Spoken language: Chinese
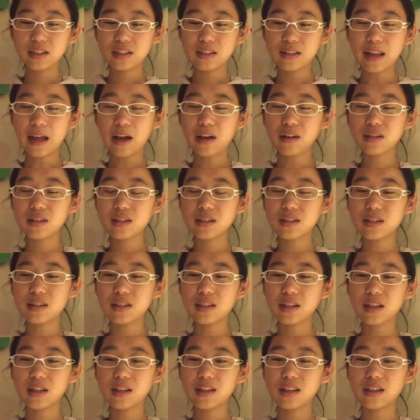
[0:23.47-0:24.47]
老子
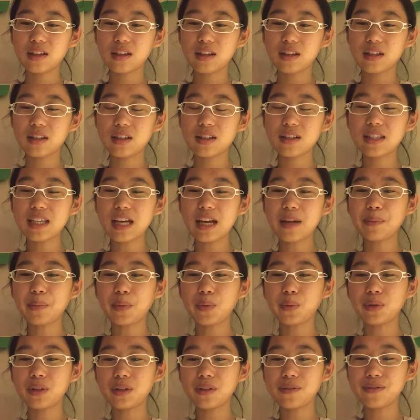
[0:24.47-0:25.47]
呢，和释迦
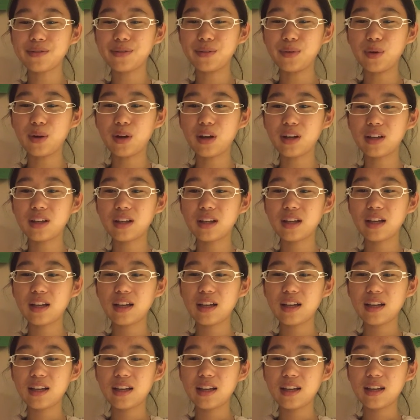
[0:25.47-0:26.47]
牟尼佛，
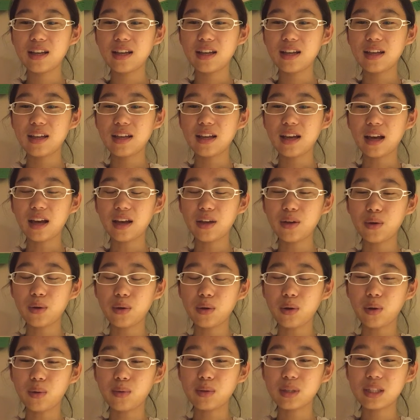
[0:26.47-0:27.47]
还有
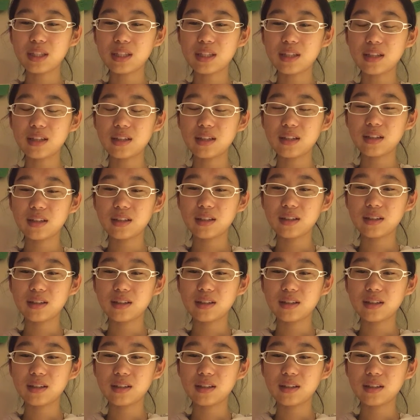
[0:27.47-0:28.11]
孔子。